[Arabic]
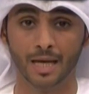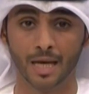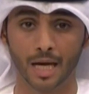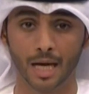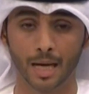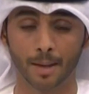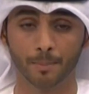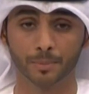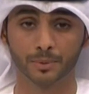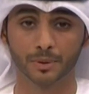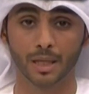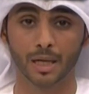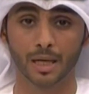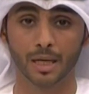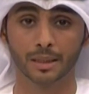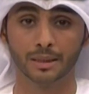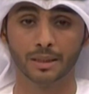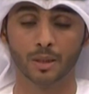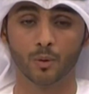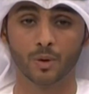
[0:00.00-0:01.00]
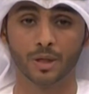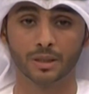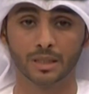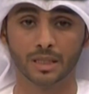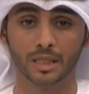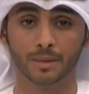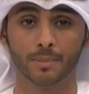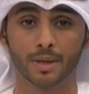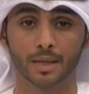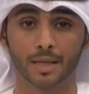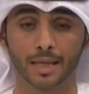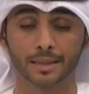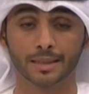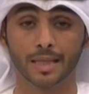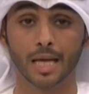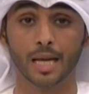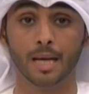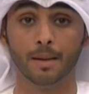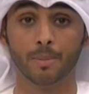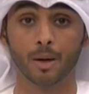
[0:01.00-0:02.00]
ابطال دوله
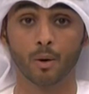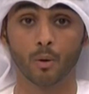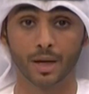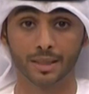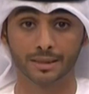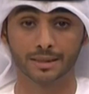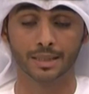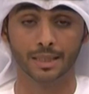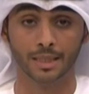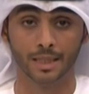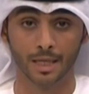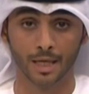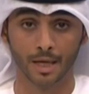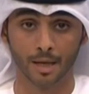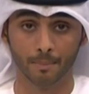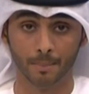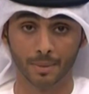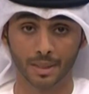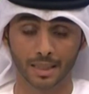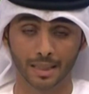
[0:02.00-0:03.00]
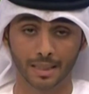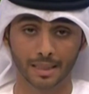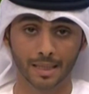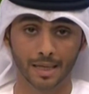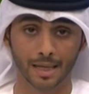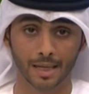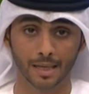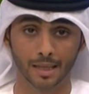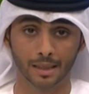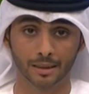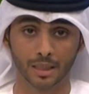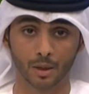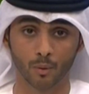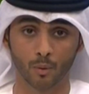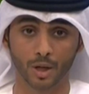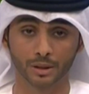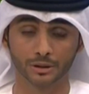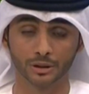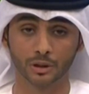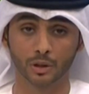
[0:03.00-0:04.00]
الامارات البواسل من خلال
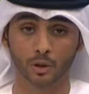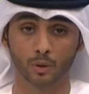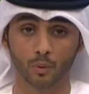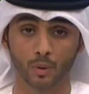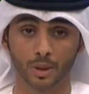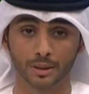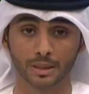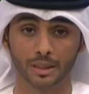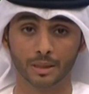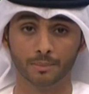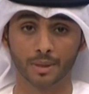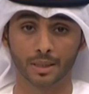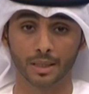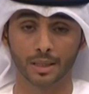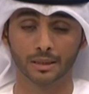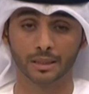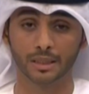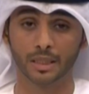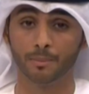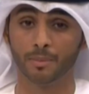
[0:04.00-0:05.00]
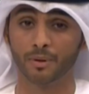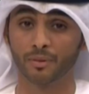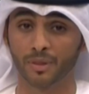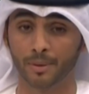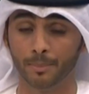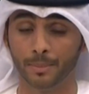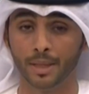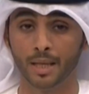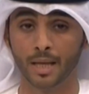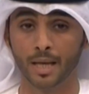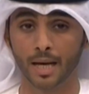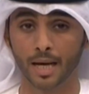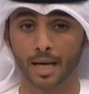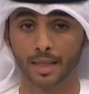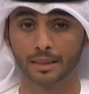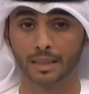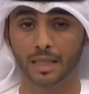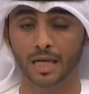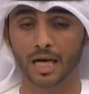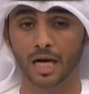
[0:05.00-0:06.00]
تواجد القوات الاماراتيه من ضمن
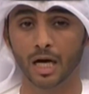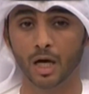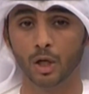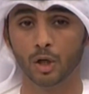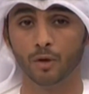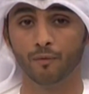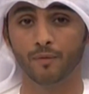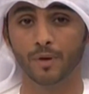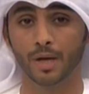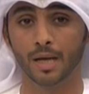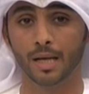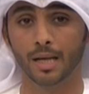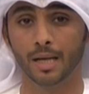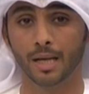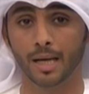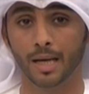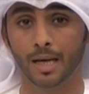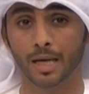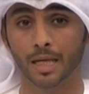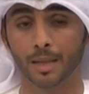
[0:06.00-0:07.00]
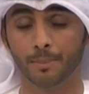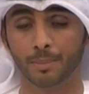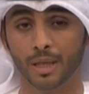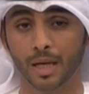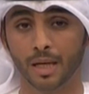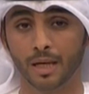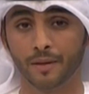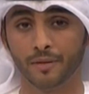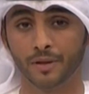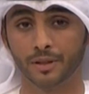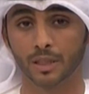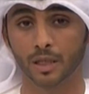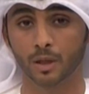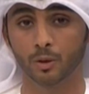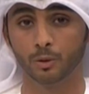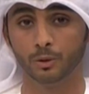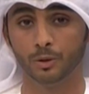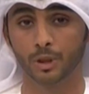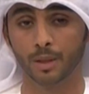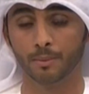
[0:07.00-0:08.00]
التحالف العربي الذي
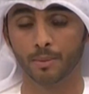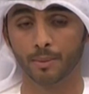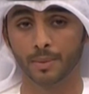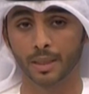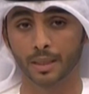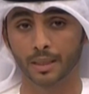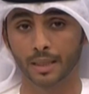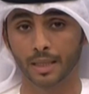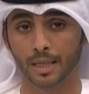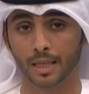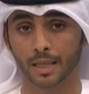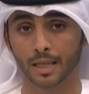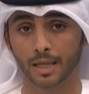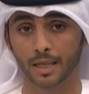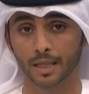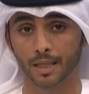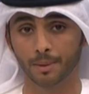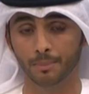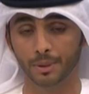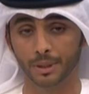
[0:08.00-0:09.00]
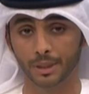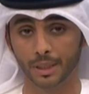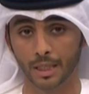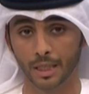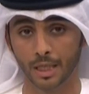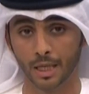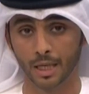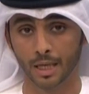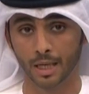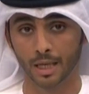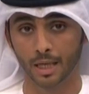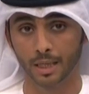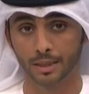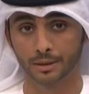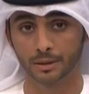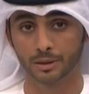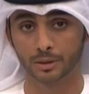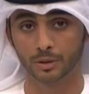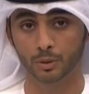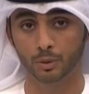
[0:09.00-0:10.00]
تقوده المملكه العربيه
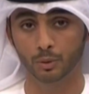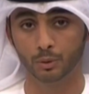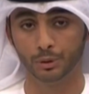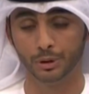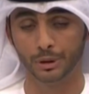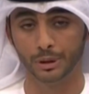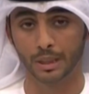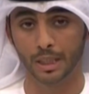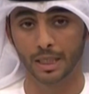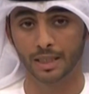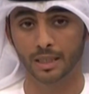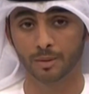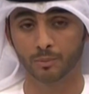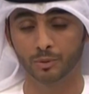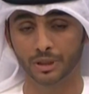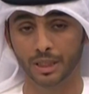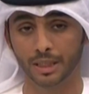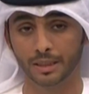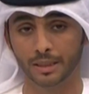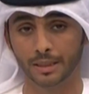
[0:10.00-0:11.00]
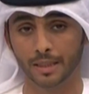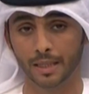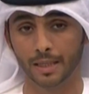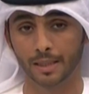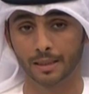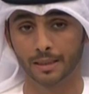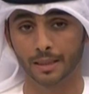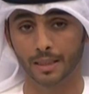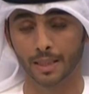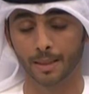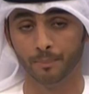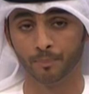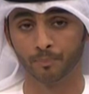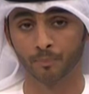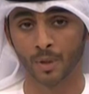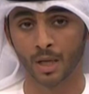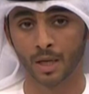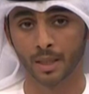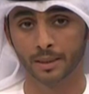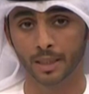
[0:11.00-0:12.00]
السعوديه اذا مشاهدينا الكرام
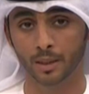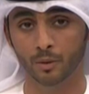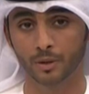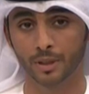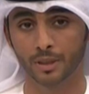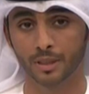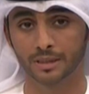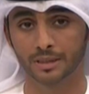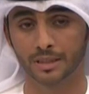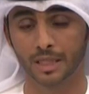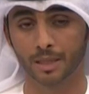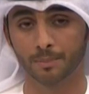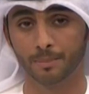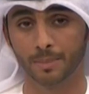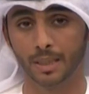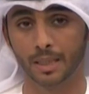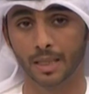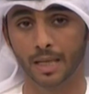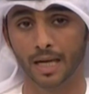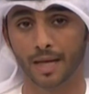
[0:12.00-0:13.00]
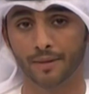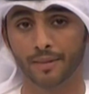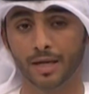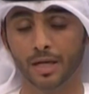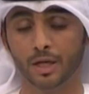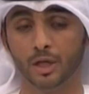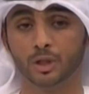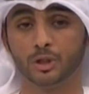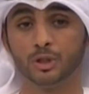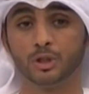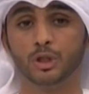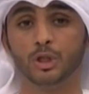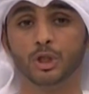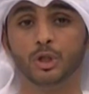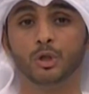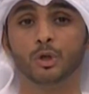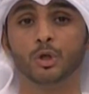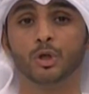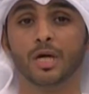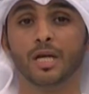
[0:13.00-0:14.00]
دعونا نستكمل هذا
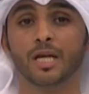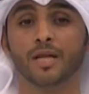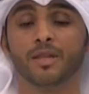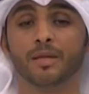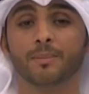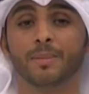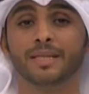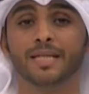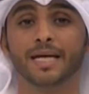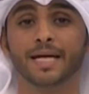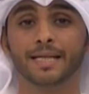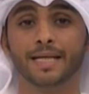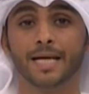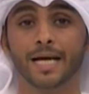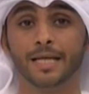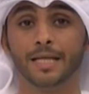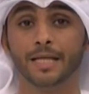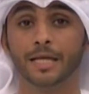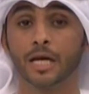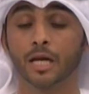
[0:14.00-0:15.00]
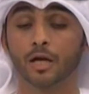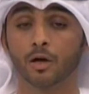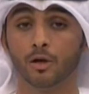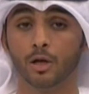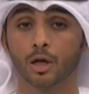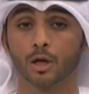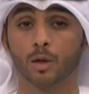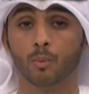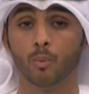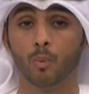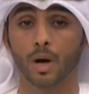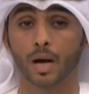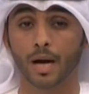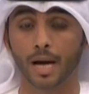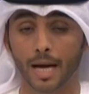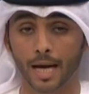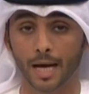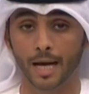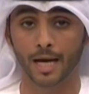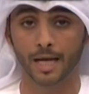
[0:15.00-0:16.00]
الاستديو الذي بدأناه لننقل لكم
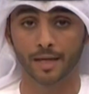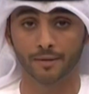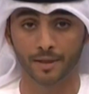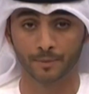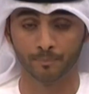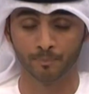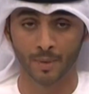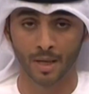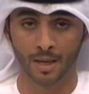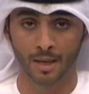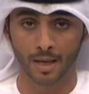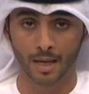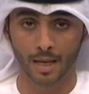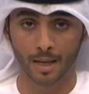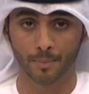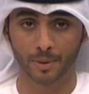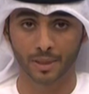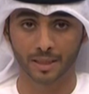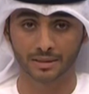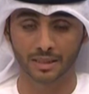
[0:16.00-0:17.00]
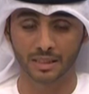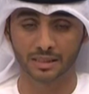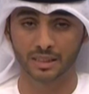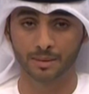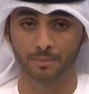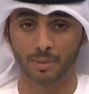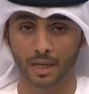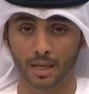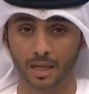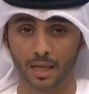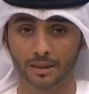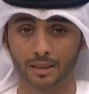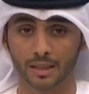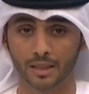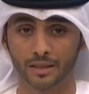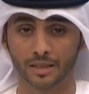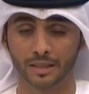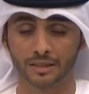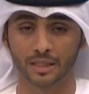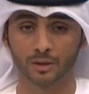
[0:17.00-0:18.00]
وقائع أيضا أبرز السباقات
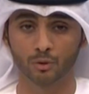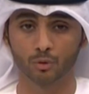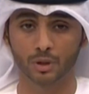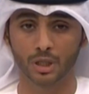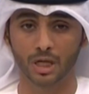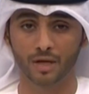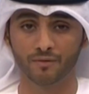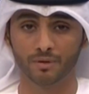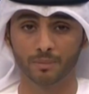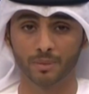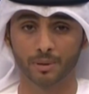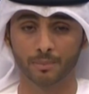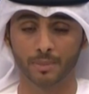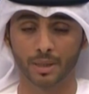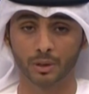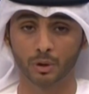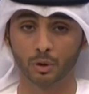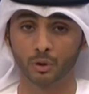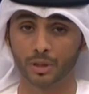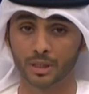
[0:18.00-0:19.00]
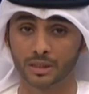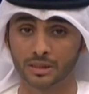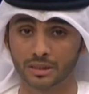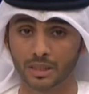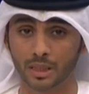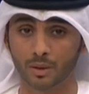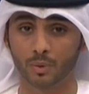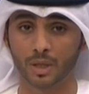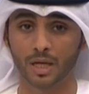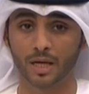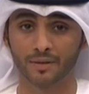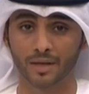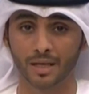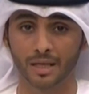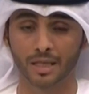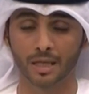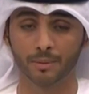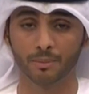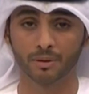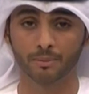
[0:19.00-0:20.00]
التي ستقام في مضمار دونكستر
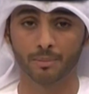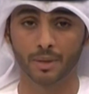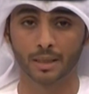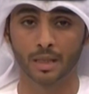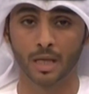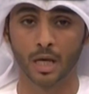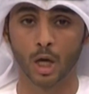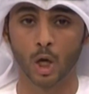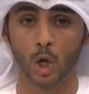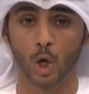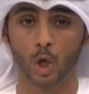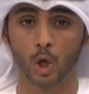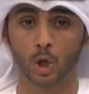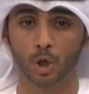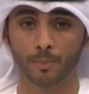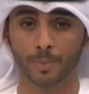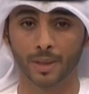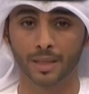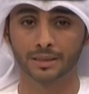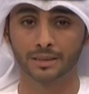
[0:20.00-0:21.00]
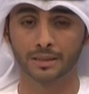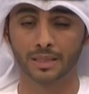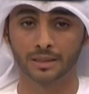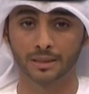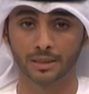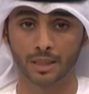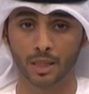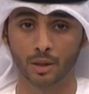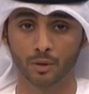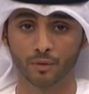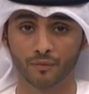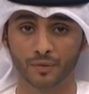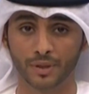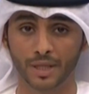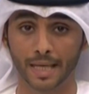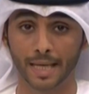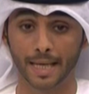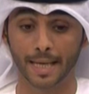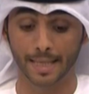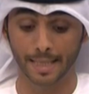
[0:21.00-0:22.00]
وكذلك مضمار ليوبرد تاون في
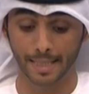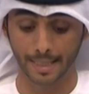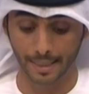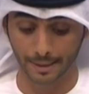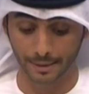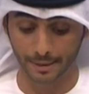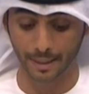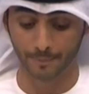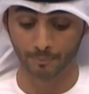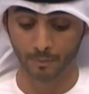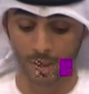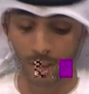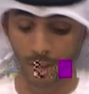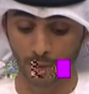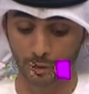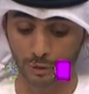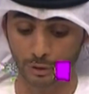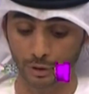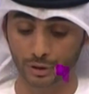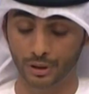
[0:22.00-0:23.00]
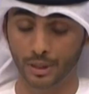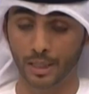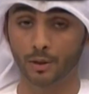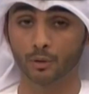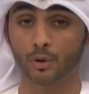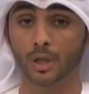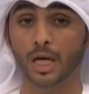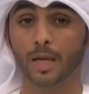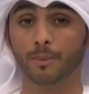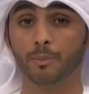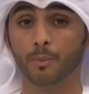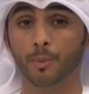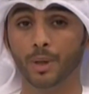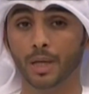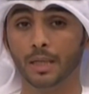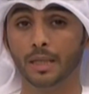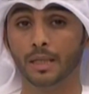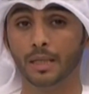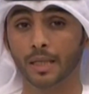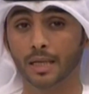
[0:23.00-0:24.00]
إيرلندا يسعدنا أن نرحب
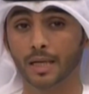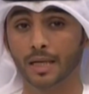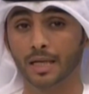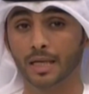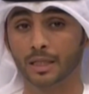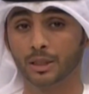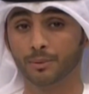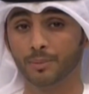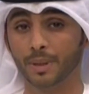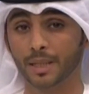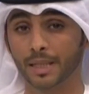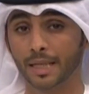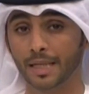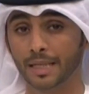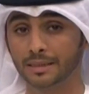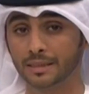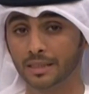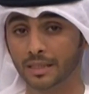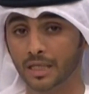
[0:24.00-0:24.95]
بمحللي قناة دبي ريسنج